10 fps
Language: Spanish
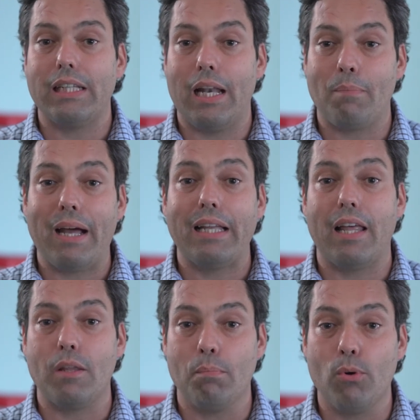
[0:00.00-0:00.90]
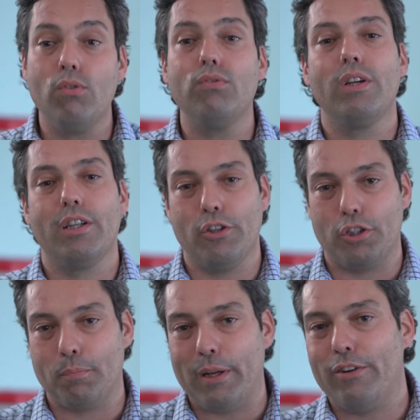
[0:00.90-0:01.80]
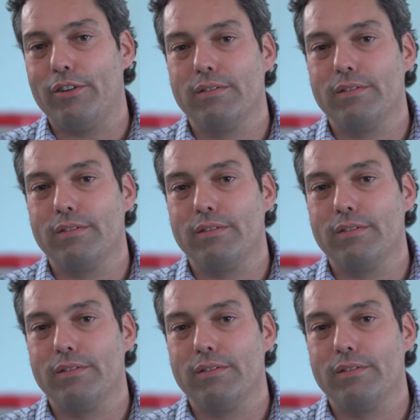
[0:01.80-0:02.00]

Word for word: en la página de Improve y os espero.